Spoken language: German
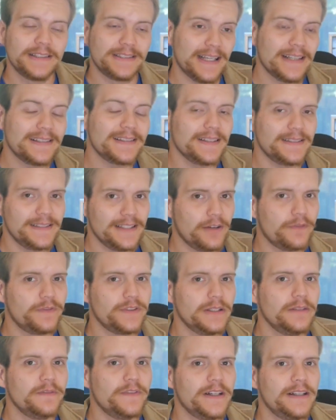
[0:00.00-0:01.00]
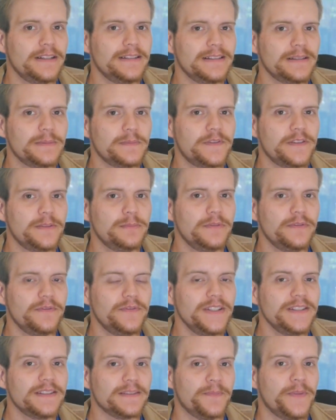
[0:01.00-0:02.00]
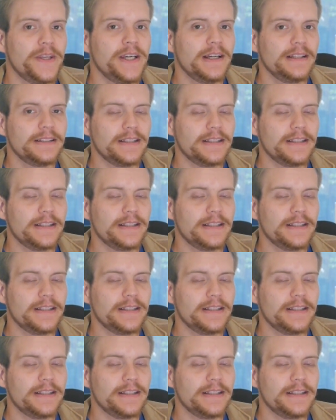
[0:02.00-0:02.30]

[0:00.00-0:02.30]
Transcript: Das hat er auf jeden Fall in diesem Film bewiesen.